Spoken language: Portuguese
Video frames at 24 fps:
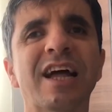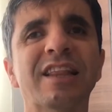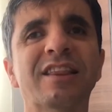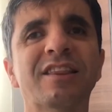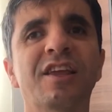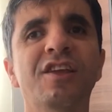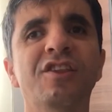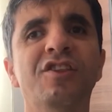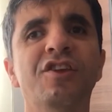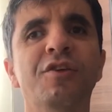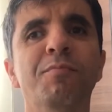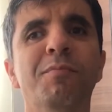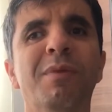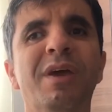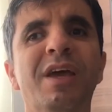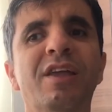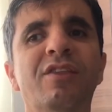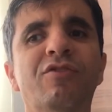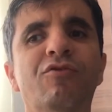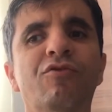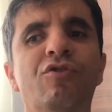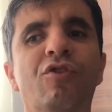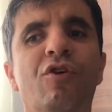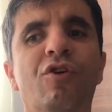
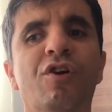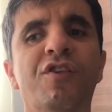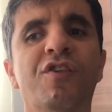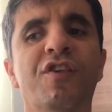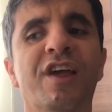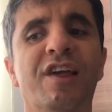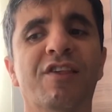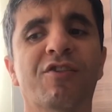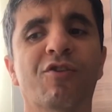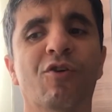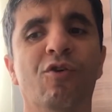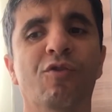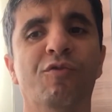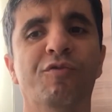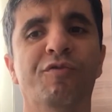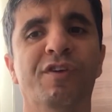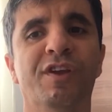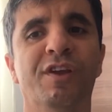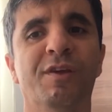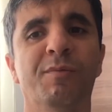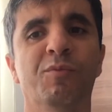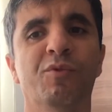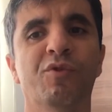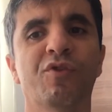atendimento nós
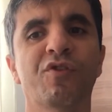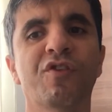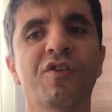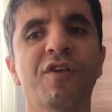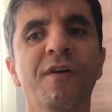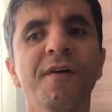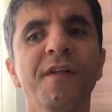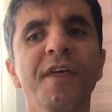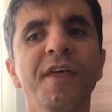resolvemos?